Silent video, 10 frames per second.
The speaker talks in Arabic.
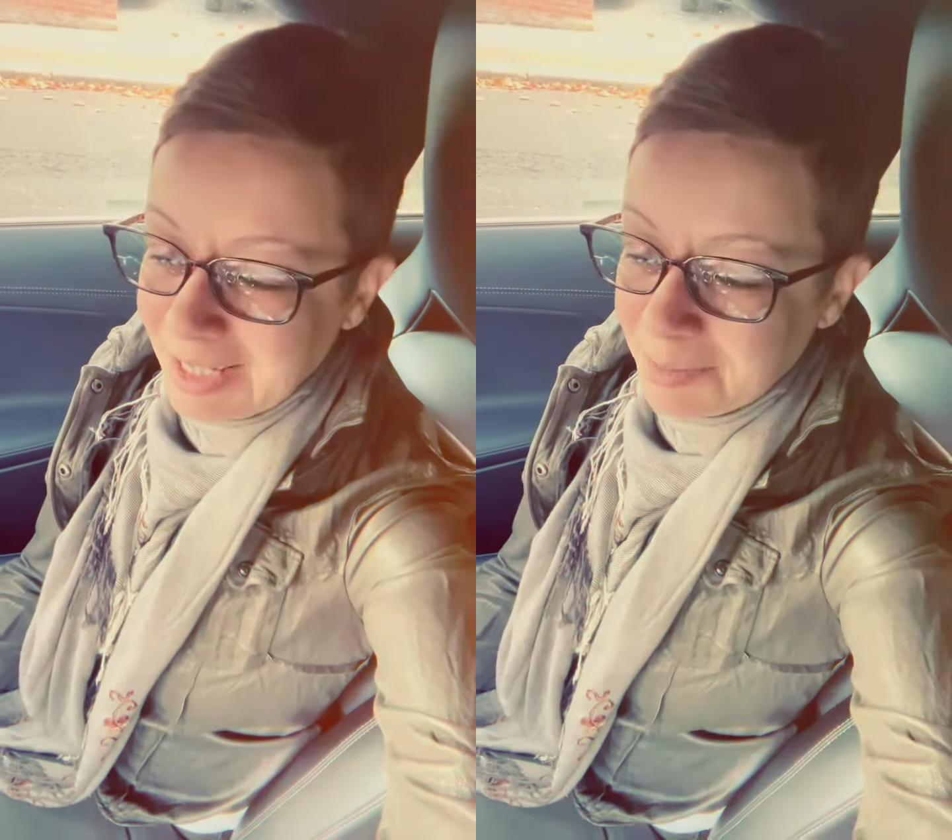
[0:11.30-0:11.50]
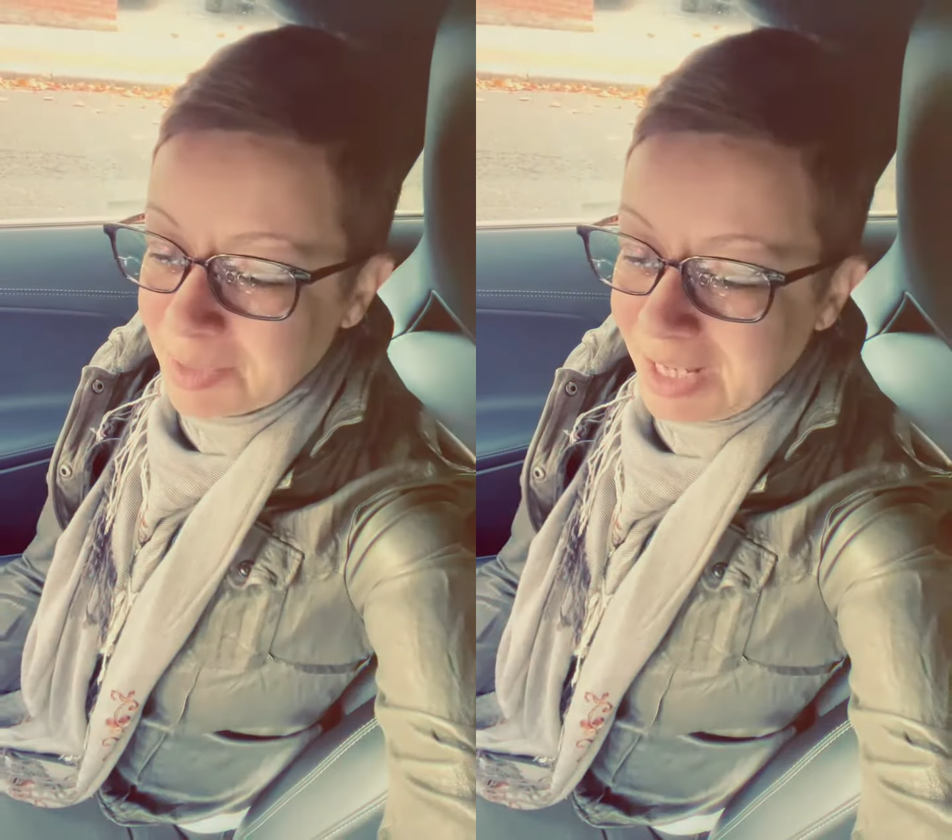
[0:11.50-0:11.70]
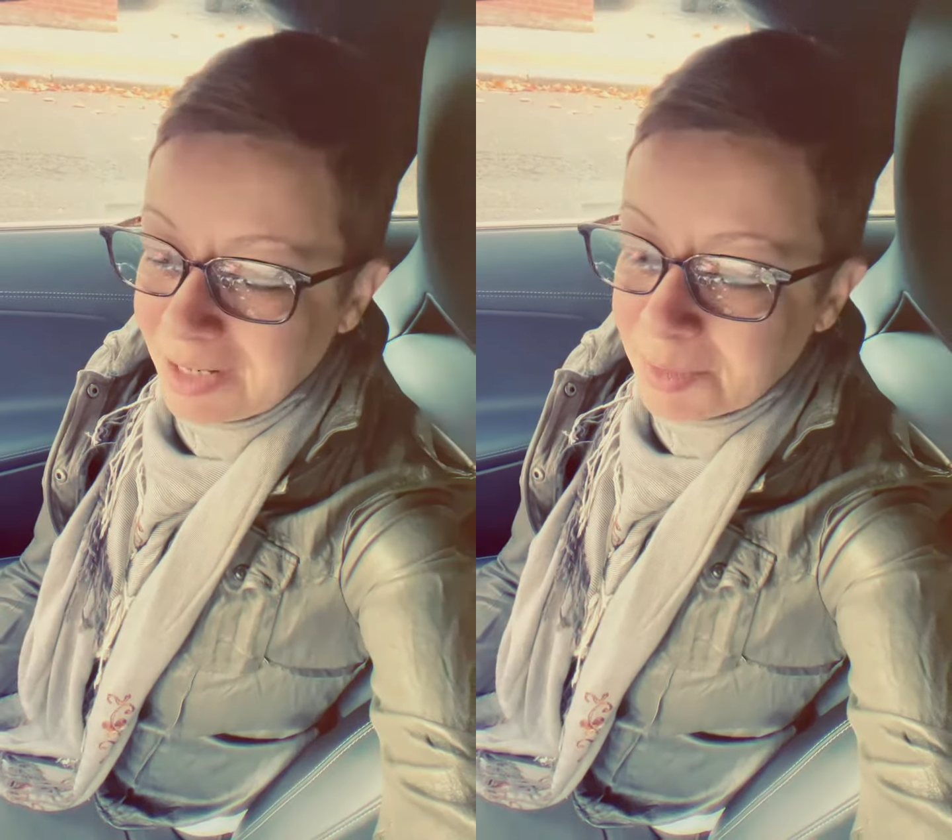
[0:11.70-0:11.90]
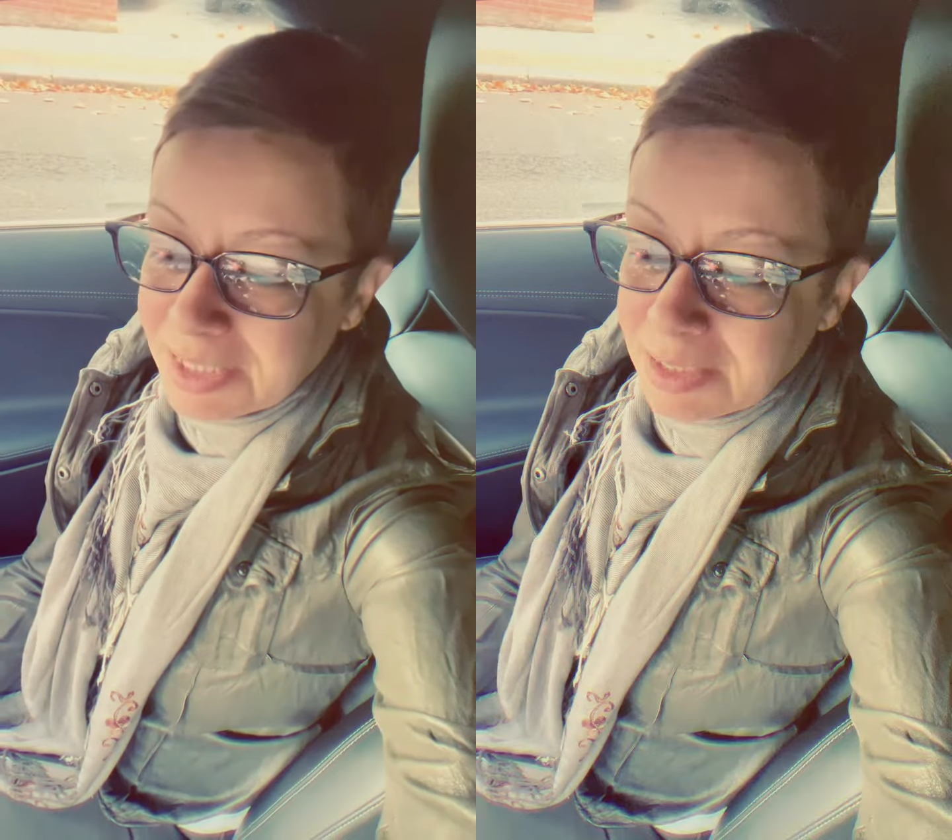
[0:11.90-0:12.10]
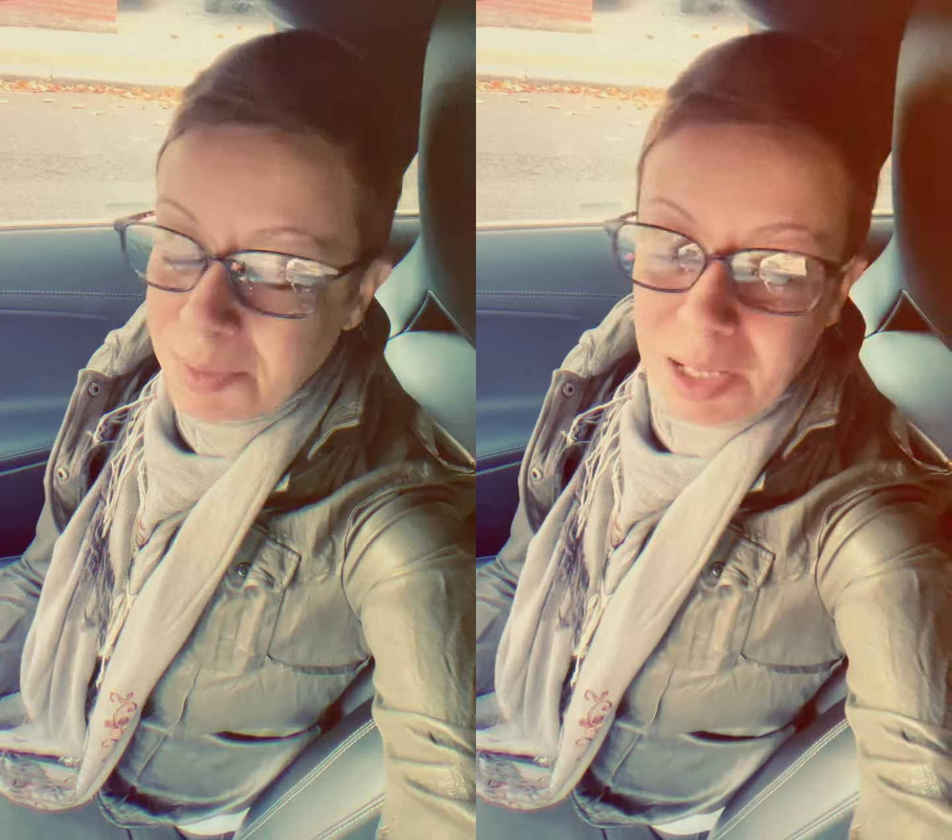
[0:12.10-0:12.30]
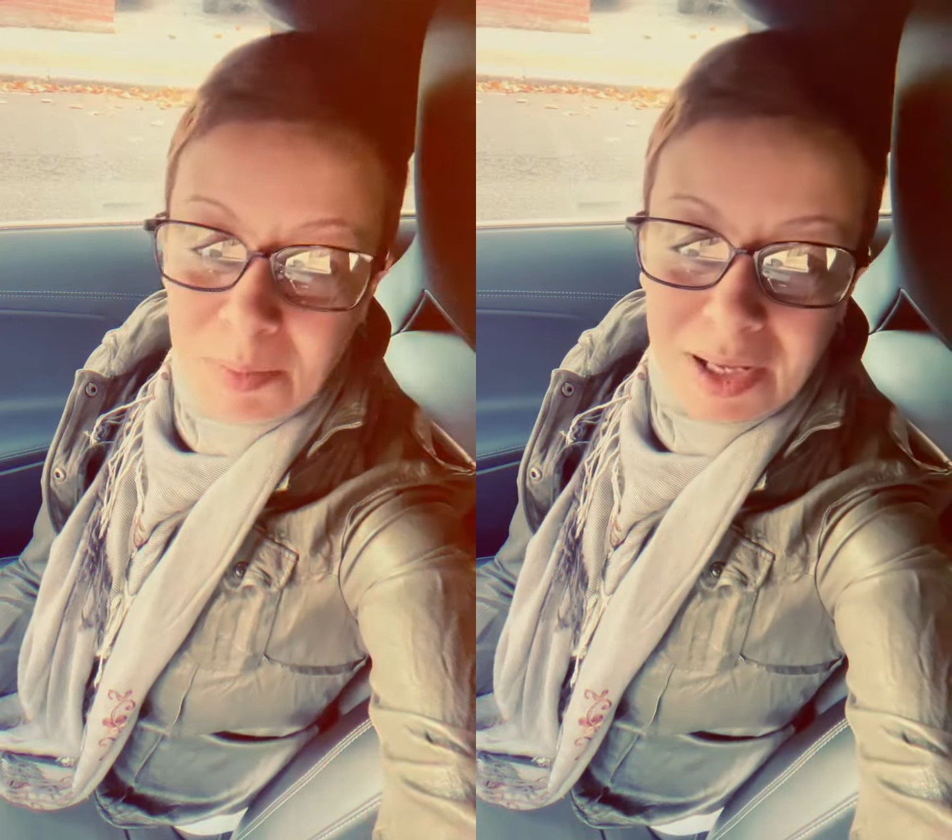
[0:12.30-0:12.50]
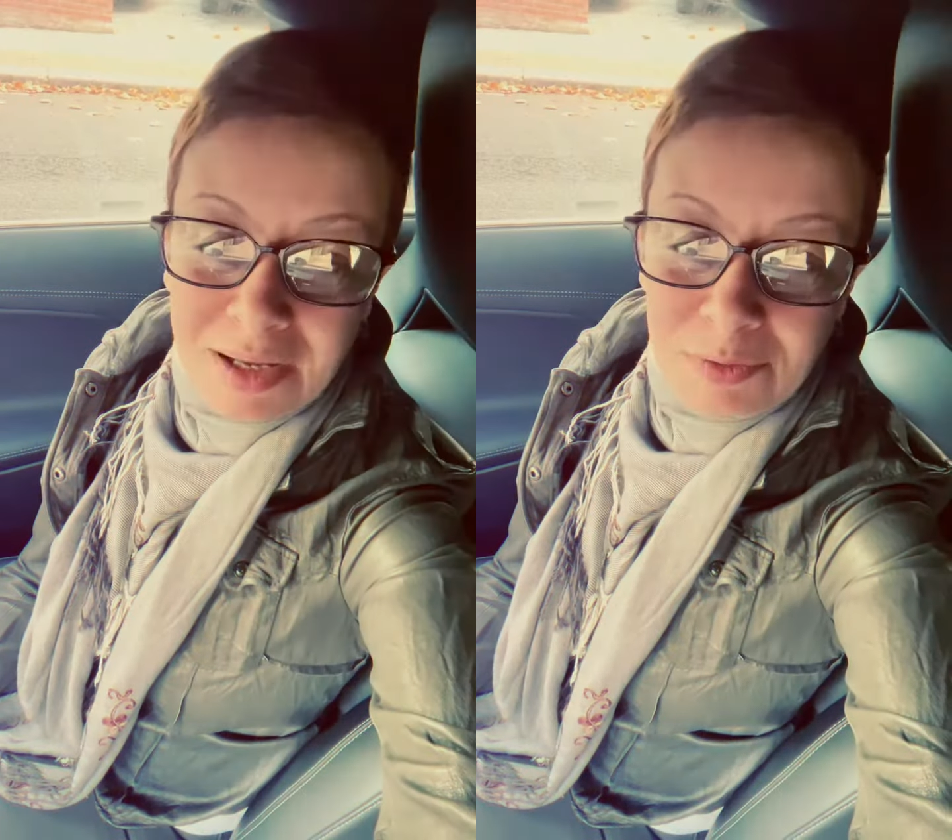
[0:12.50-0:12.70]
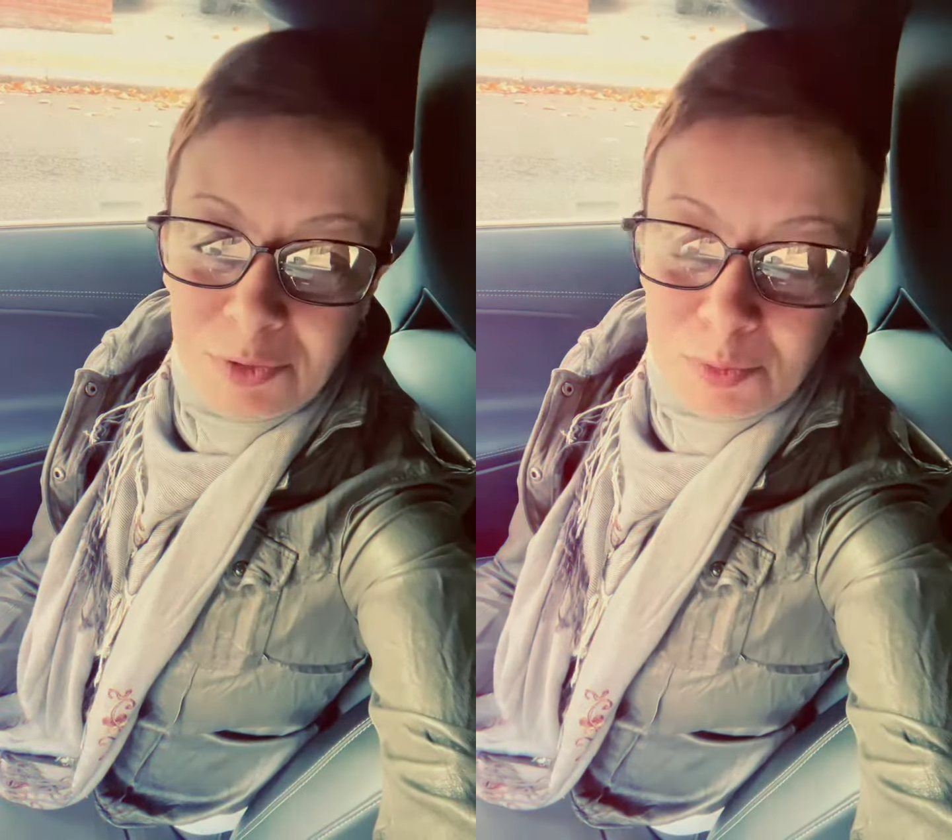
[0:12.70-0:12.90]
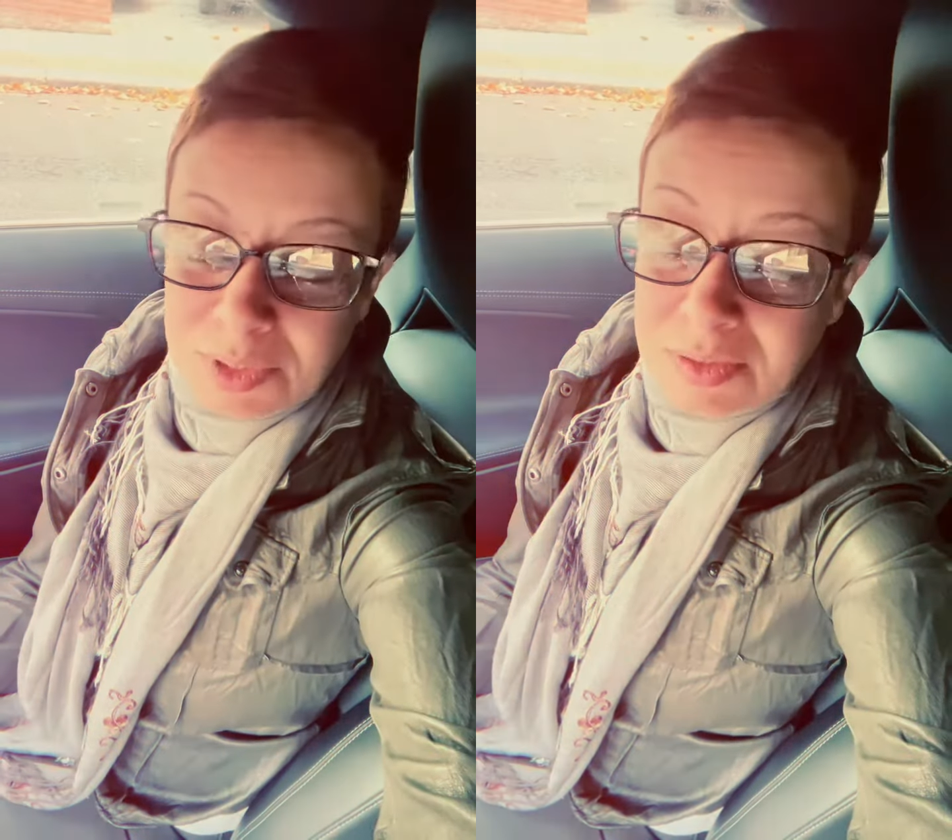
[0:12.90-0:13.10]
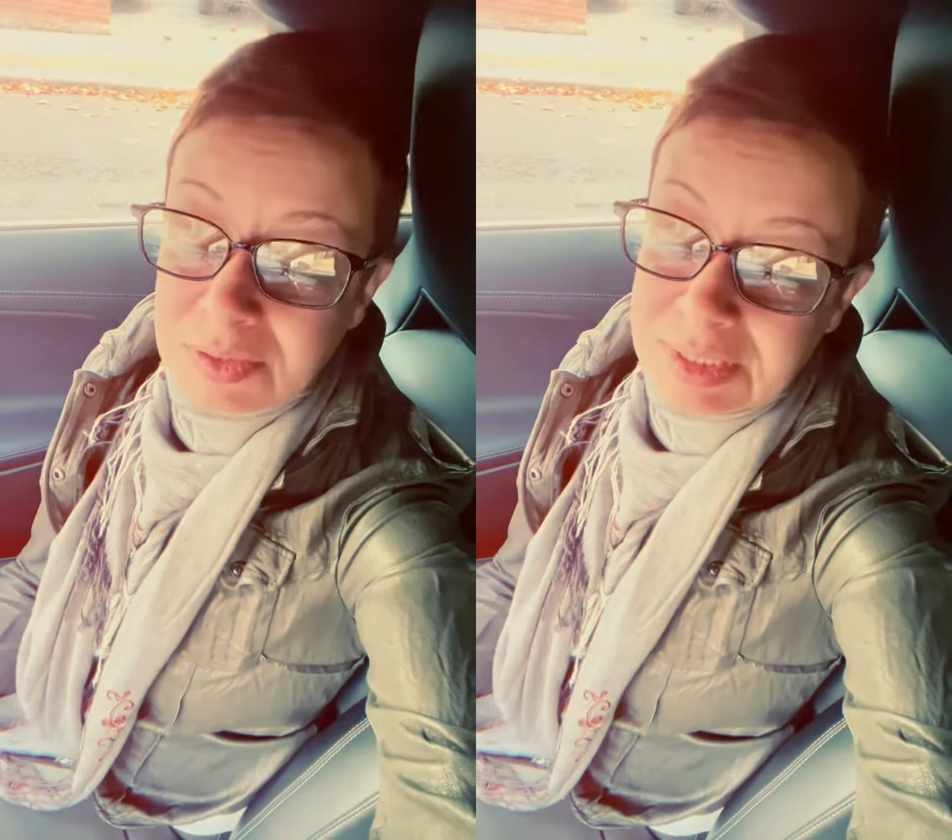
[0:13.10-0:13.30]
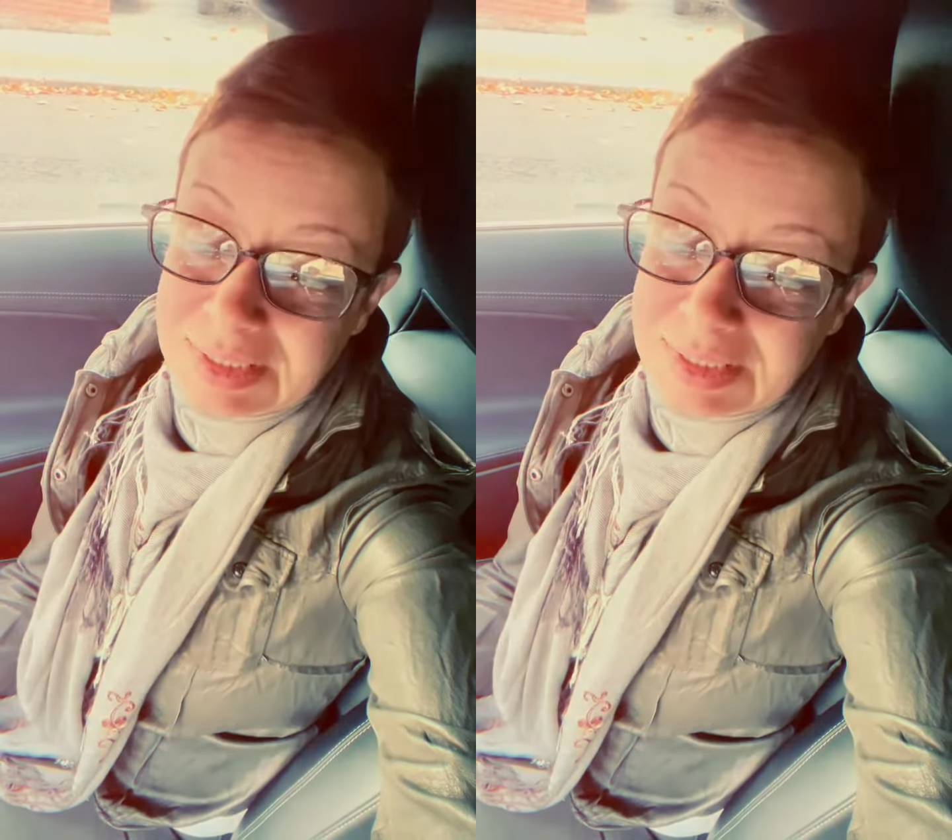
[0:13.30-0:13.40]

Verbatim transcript: من الكلمات اللي بحبها قوي وبتتردد